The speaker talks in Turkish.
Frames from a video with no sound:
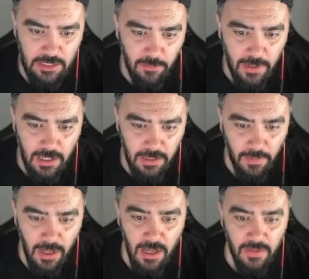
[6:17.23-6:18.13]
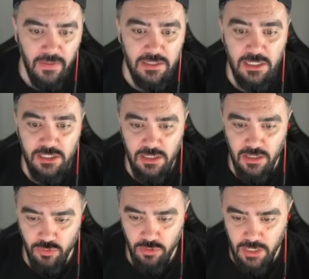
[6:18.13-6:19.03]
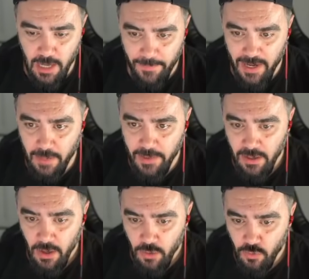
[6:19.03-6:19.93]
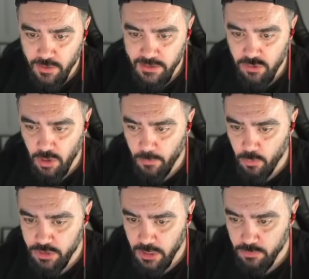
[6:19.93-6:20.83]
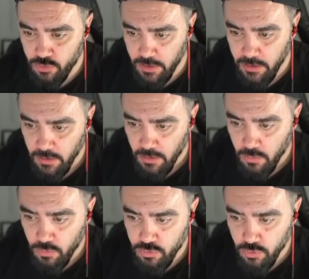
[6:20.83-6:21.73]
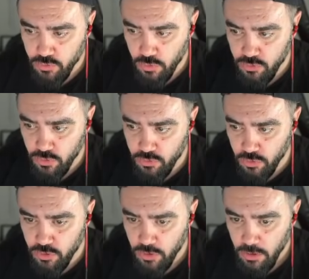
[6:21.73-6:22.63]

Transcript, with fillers: Ama bakalım nasıl gidecek nasıl olacak hep beraber göreceğiz. Şöyle bir koşalım şurayı. Koş koş koş koş koş.